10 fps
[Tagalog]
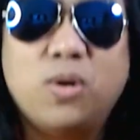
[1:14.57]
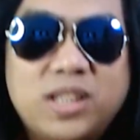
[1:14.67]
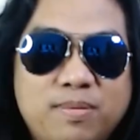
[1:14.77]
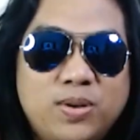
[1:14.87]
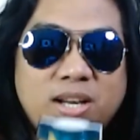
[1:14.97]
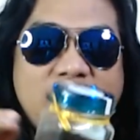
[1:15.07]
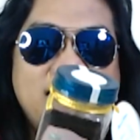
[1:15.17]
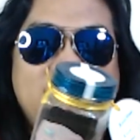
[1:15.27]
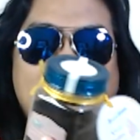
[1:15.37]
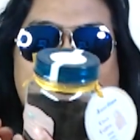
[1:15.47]
Buksan muna
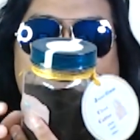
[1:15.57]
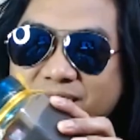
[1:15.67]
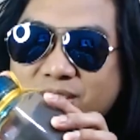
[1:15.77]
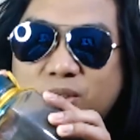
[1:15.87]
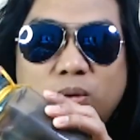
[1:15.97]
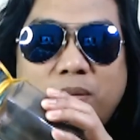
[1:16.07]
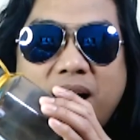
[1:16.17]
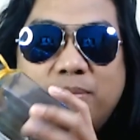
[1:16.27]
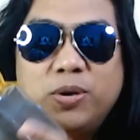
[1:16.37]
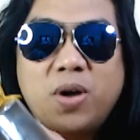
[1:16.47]
natin to. So,
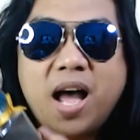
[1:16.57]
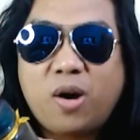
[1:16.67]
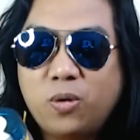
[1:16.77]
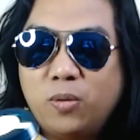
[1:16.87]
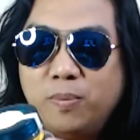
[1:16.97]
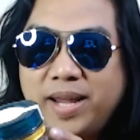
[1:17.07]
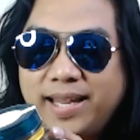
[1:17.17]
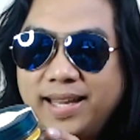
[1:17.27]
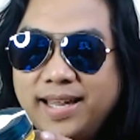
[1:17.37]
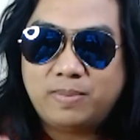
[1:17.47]
umaamoy yung aroma
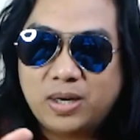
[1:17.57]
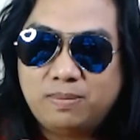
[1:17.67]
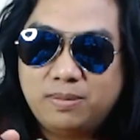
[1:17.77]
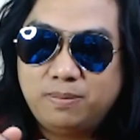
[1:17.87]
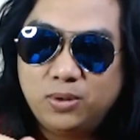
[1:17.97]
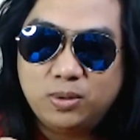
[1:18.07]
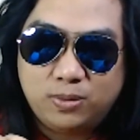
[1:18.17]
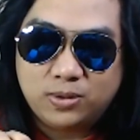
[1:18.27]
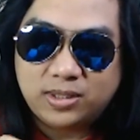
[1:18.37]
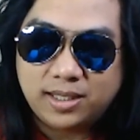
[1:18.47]
eh. Paano ba
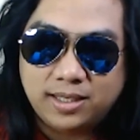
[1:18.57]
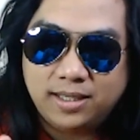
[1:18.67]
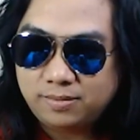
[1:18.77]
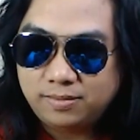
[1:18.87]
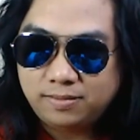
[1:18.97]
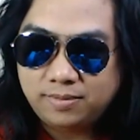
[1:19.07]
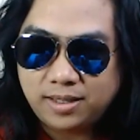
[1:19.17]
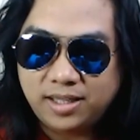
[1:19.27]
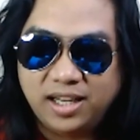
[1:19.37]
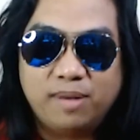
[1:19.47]
binubuksan?
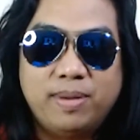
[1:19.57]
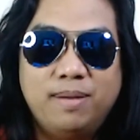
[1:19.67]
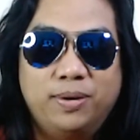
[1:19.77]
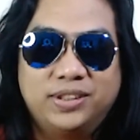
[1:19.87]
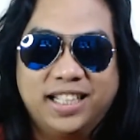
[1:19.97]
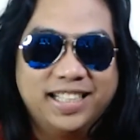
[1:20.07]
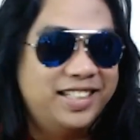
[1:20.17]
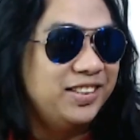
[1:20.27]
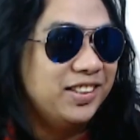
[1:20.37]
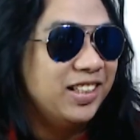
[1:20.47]
Hirap pala buksan
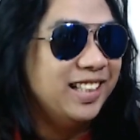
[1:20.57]
ito.